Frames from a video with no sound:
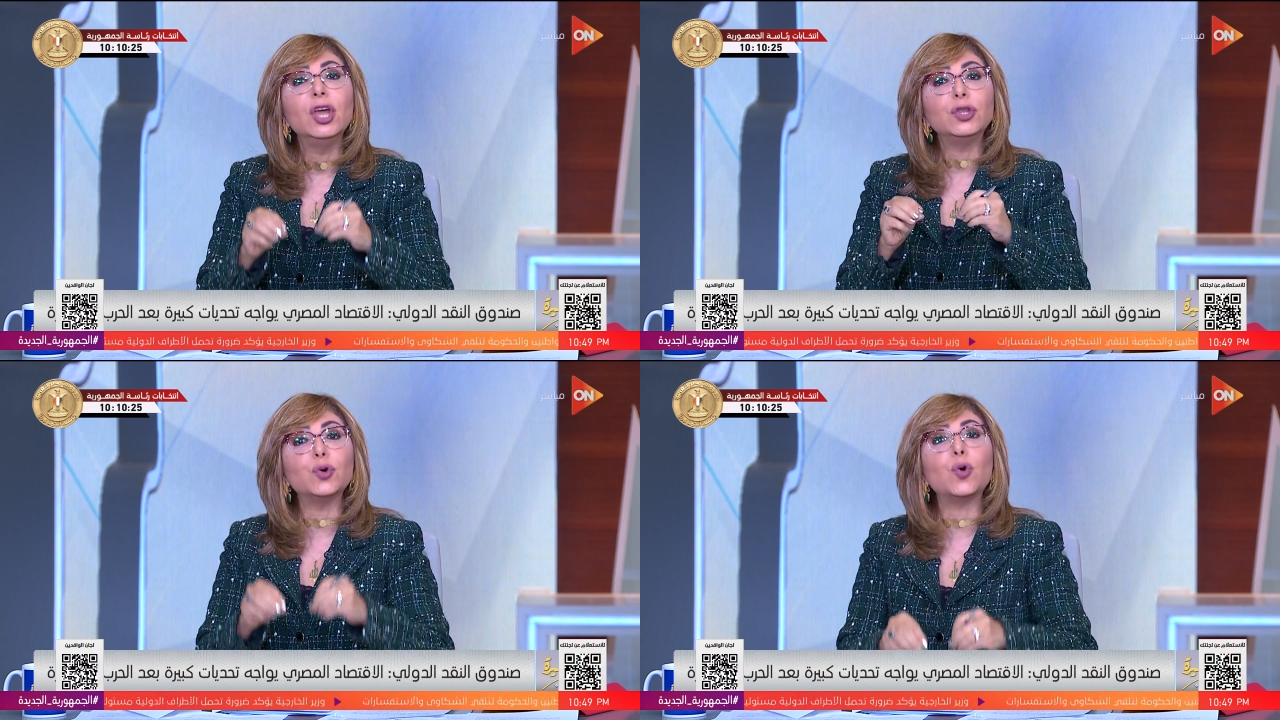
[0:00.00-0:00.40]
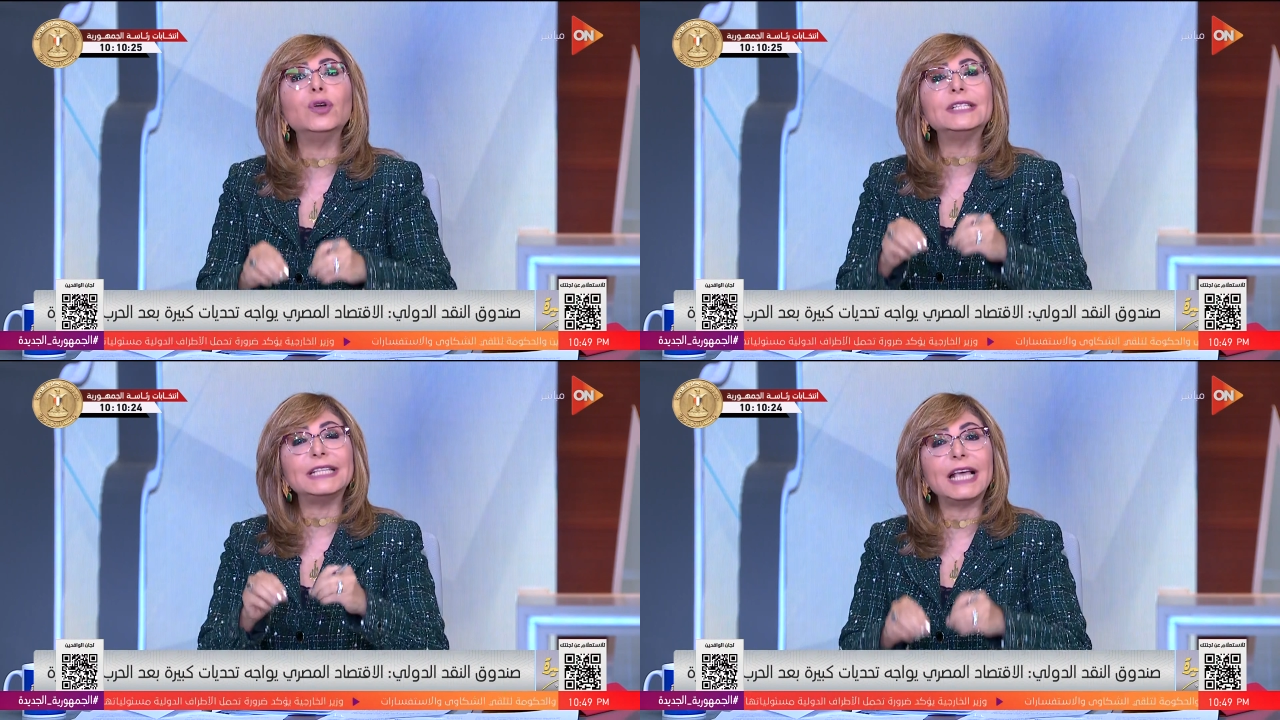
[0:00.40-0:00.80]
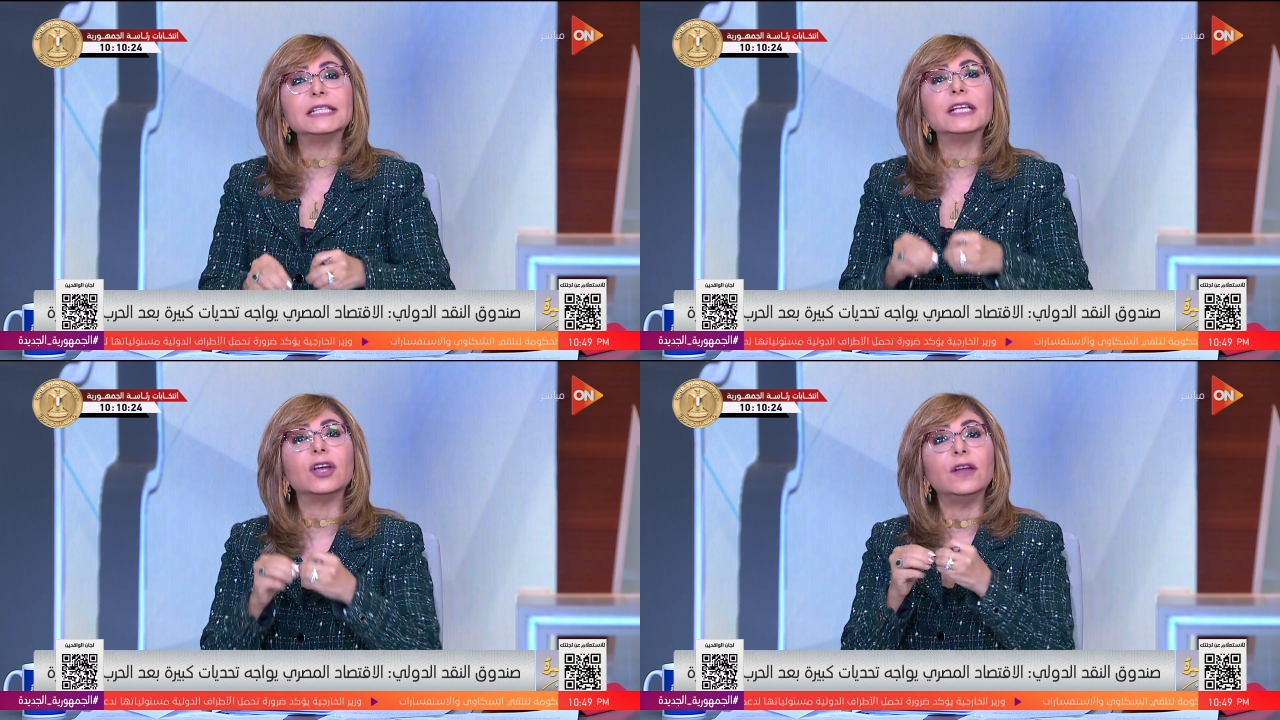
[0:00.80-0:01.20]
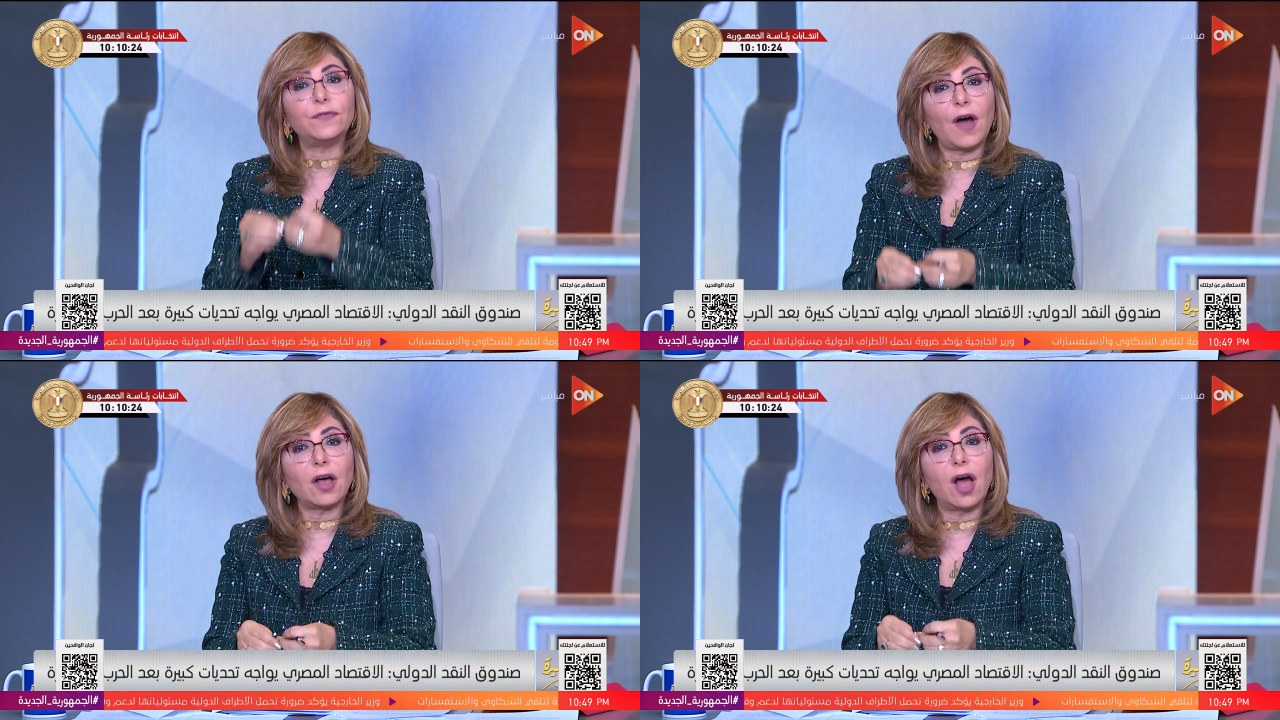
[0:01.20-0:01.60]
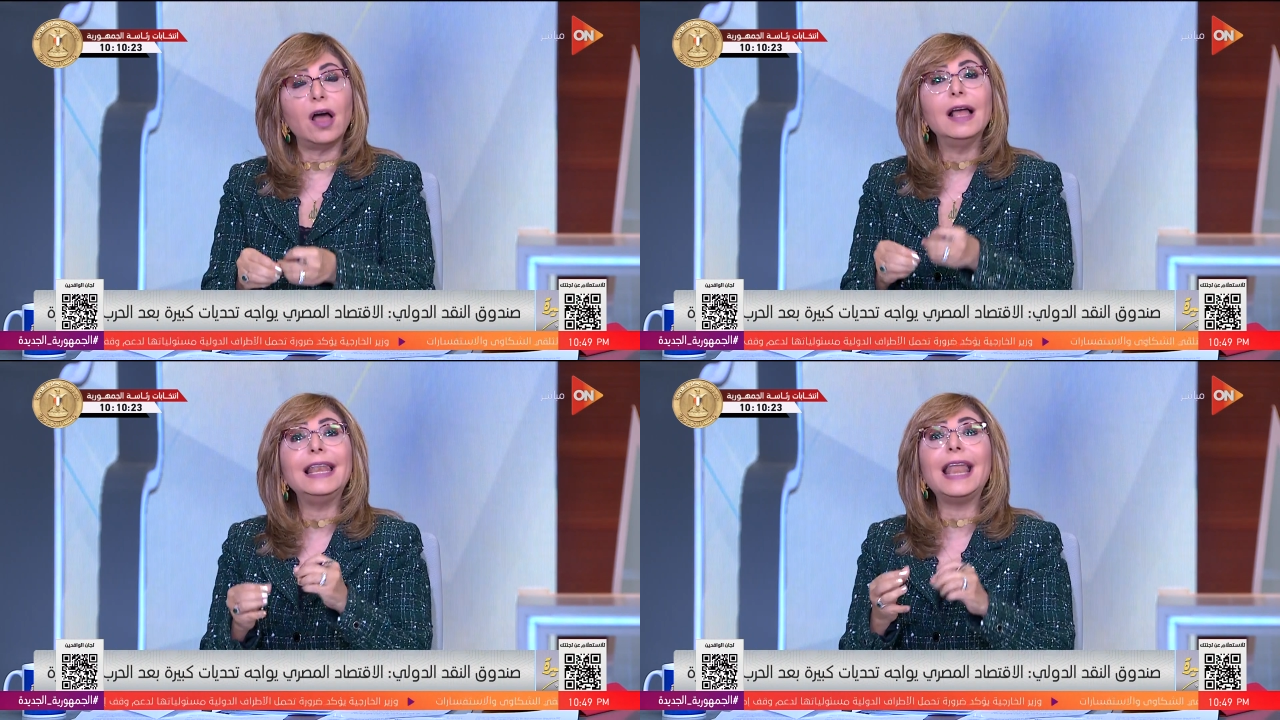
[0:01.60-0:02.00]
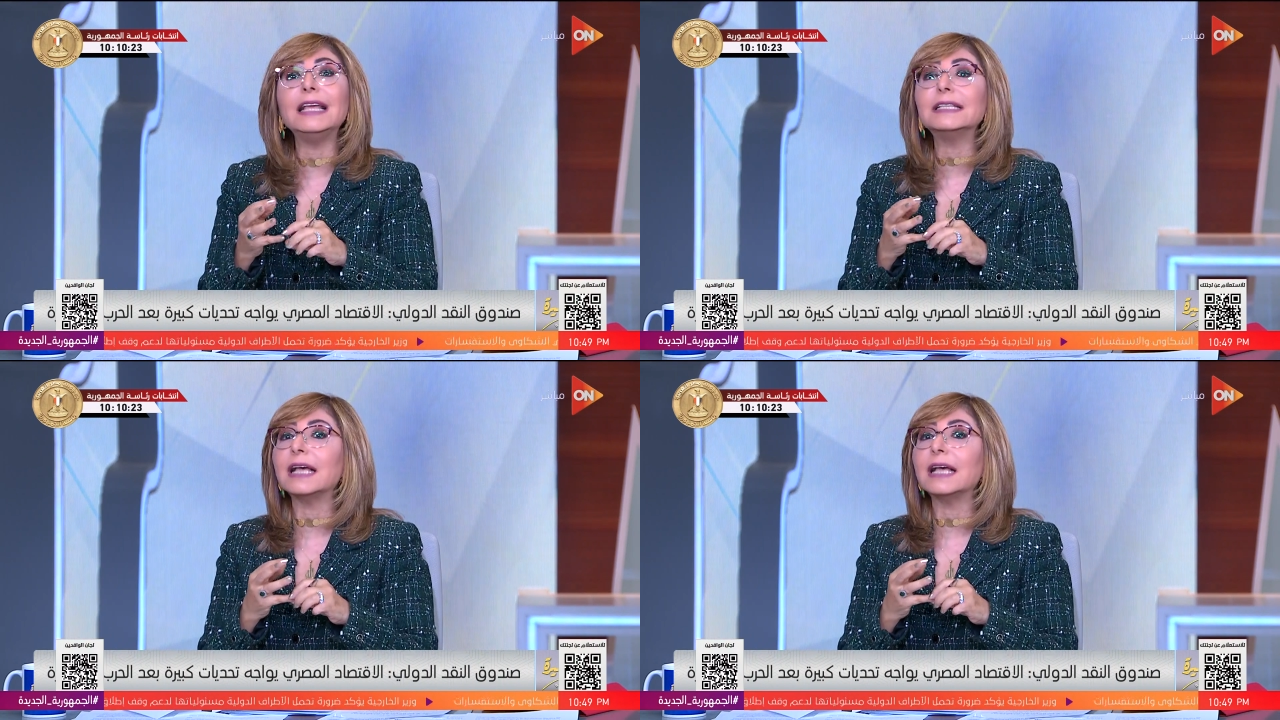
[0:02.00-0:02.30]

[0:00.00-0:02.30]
تكون سياسه انفاقها ليس